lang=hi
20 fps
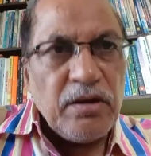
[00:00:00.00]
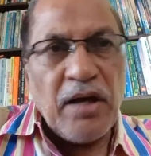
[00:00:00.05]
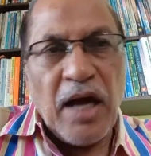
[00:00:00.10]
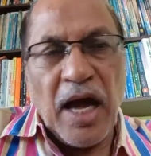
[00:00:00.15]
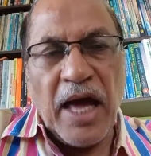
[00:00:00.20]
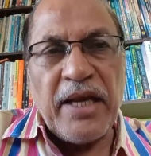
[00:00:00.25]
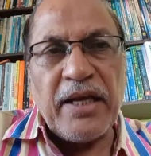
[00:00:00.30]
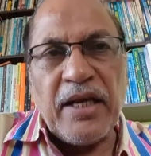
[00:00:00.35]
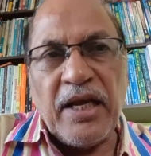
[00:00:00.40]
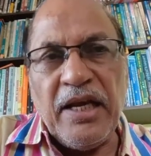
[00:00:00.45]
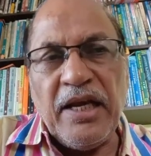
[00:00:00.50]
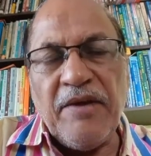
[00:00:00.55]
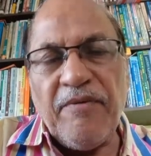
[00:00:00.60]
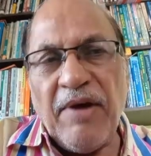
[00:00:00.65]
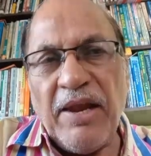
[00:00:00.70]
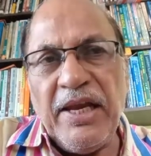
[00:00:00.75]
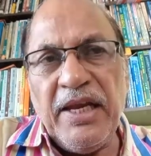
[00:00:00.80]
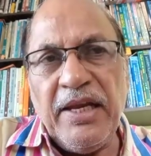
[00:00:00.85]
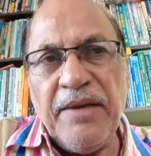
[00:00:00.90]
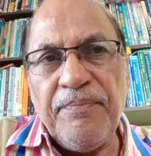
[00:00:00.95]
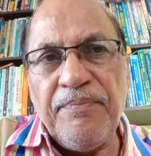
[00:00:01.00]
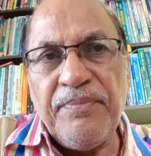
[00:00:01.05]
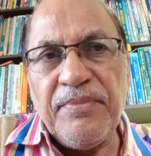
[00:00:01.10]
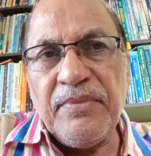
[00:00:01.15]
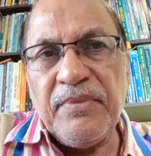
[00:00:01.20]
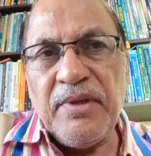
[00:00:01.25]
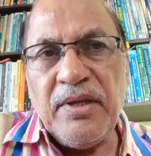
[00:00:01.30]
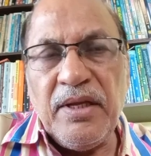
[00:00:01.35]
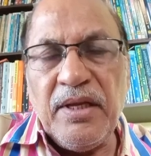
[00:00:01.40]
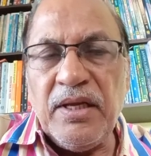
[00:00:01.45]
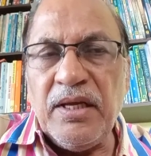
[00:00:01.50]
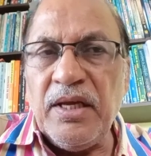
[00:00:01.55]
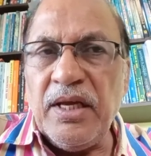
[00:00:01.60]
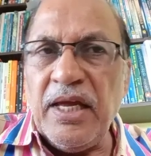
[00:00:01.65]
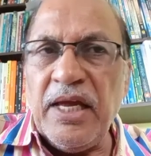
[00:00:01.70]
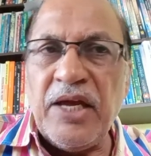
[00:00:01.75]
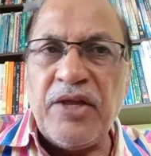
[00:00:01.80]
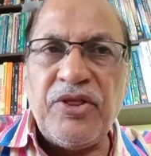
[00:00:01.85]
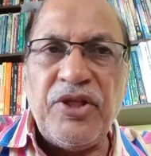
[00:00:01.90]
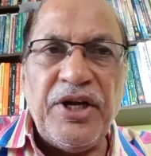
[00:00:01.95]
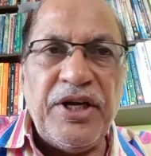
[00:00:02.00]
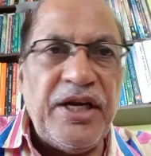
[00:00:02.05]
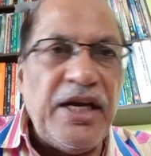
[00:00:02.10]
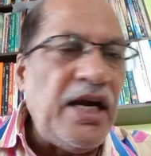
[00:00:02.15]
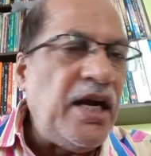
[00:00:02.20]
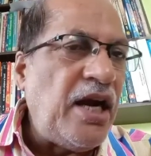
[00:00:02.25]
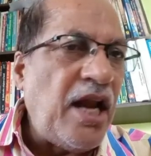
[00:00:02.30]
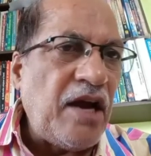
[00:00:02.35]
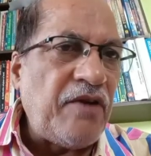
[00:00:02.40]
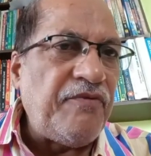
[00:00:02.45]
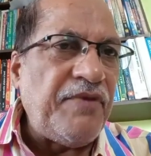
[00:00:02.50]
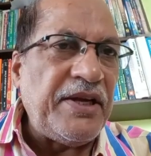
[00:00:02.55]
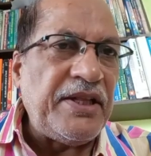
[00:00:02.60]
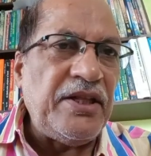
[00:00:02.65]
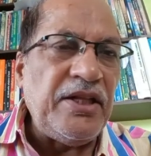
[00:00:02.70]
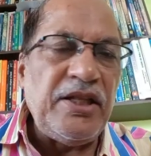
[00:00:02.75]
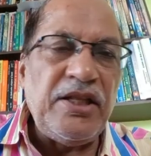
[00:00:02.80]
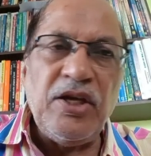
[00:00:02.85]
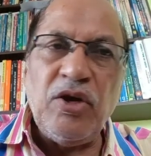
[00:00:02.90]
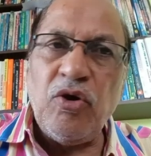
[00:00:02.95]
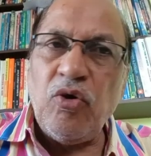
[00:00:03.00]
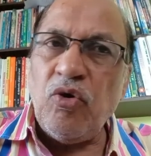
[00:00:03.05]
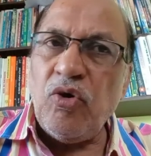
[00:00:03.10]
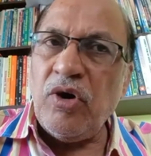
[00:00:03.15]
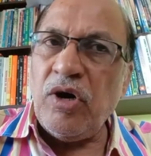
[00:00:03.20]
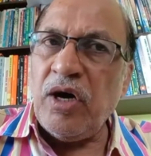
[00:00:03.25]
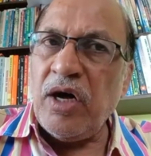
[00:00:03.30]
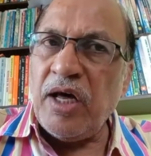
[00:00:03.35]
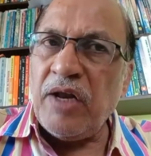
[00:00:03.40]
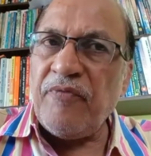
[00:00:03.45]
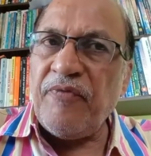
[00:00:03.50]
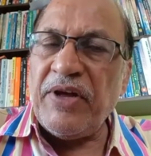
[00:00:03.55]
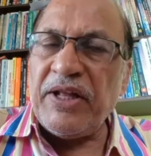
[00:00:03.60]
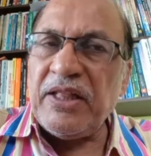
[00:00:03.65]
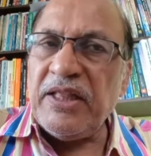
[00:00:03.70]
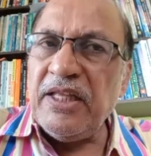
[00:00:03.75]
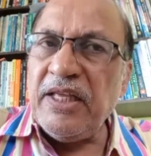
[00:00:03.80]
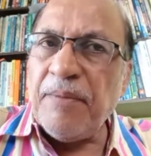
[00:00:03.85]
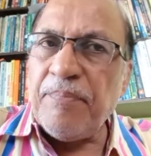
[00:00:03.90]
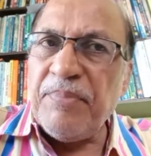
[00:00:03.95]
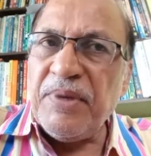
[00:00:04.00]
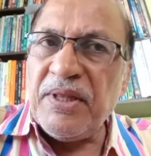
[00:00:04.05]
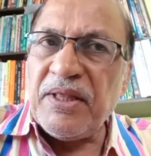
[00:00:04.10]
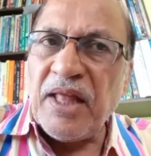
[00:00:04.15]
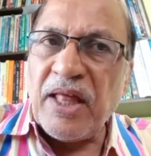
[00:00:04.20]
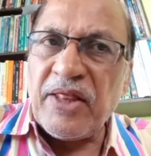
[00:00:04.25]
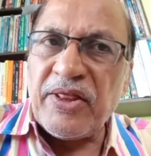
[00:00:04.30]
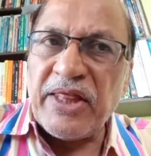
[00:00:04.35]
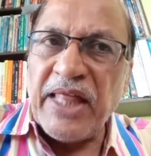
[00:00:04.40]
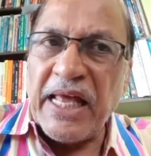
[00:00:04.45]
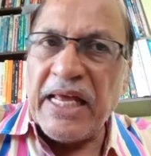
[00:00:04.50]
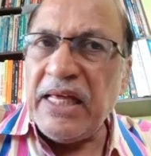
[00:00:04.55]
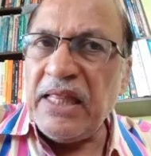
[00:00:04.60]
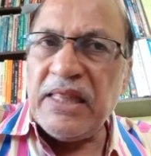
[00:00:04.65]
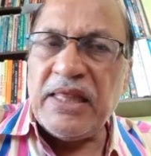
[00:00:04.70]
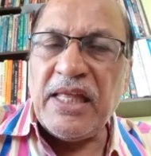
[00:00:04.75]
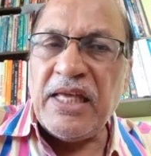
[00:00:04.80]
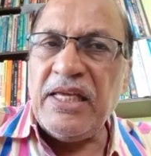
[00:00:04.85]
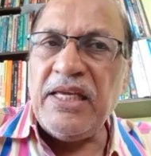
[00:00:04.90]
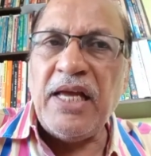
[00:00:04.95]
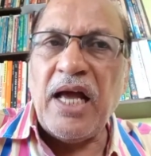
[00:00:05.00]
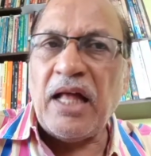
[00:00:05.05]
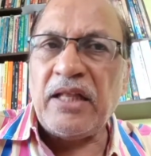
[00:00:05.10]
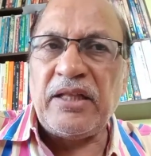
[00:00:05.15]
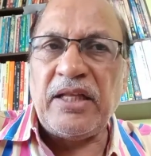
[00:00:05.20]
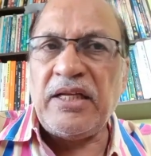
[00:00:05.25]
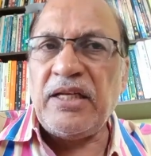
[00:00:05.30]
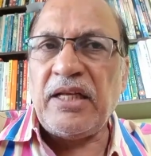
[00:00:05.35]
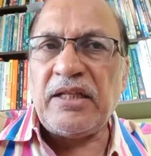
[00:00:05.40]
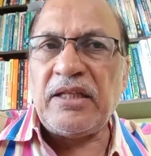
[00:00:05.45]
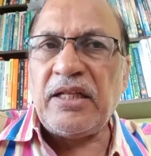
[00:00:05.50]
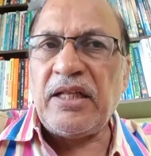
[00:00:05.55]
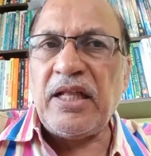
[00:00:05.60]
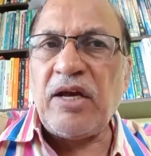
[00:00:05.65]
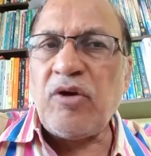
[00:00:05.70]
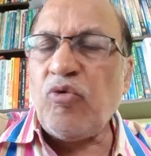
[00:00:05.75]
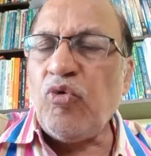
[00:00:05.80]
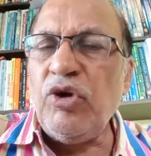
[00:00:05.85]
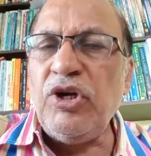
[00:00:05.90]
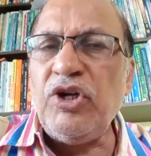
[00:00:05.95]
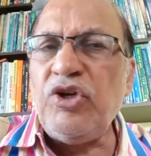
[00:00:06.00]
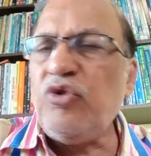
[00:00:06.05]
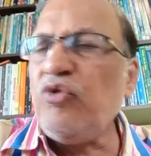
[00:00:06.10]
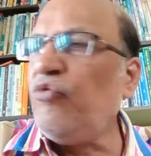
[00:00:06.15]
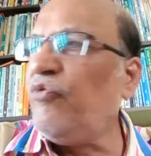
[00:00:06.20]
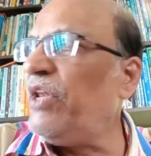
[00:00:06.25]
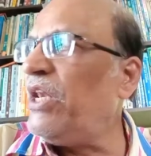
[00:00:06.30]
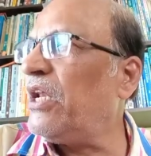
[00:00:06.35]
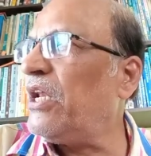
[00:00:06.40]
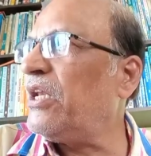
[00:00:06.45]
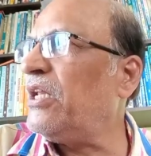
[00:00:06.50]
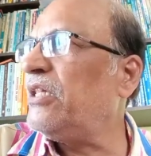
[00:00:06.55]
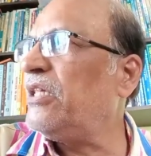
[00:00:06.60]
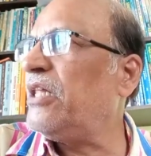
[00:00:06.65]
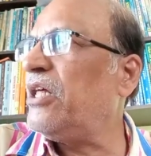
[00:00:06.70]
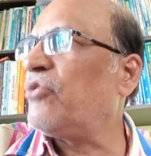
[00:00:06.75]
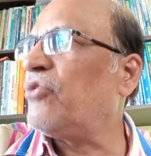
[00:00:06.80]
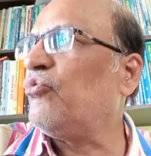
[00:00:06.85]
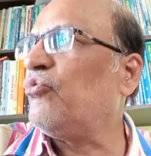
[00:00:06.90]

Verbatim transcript: कार्य करने वाले एक से डेढ़ लाख व्यक्ति थे और हर व्यक्ति अपने साथ साइकिल से ही आता जाता था कोई टू व्हीलर नहीं थे